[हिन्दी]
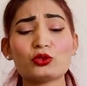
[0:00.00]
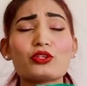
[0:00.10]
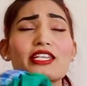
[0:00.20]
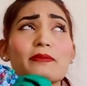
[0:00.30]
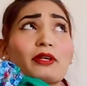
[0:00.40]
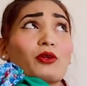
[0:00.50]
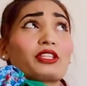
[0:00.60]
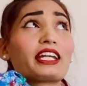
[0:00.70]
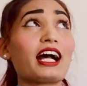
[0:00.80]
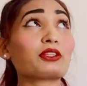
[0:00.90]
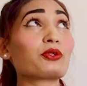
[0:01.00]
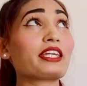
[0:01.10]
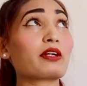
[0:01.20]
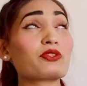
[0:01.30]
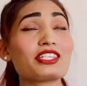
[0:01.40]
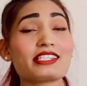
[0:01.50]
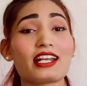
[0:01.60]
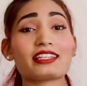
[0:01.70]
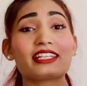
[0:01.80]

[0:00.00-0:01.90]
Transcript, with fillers: तो ये जब मेरे को दिखा तो ये कुछ इस तरह